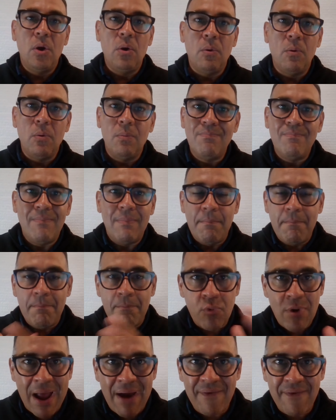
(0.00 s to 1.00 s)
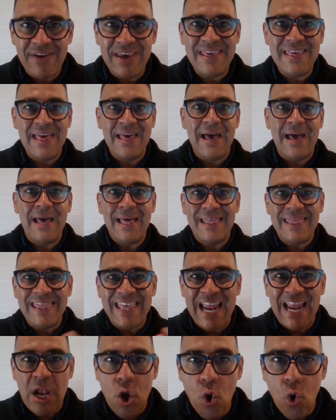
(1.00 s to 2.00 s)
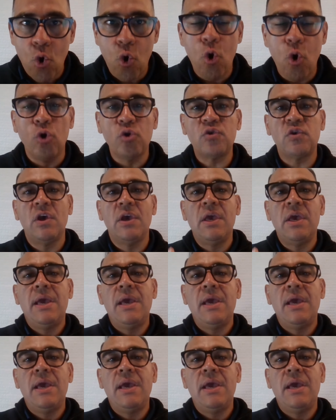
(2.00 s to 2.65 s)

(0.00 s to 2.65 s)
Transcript: uh, una vida de lujos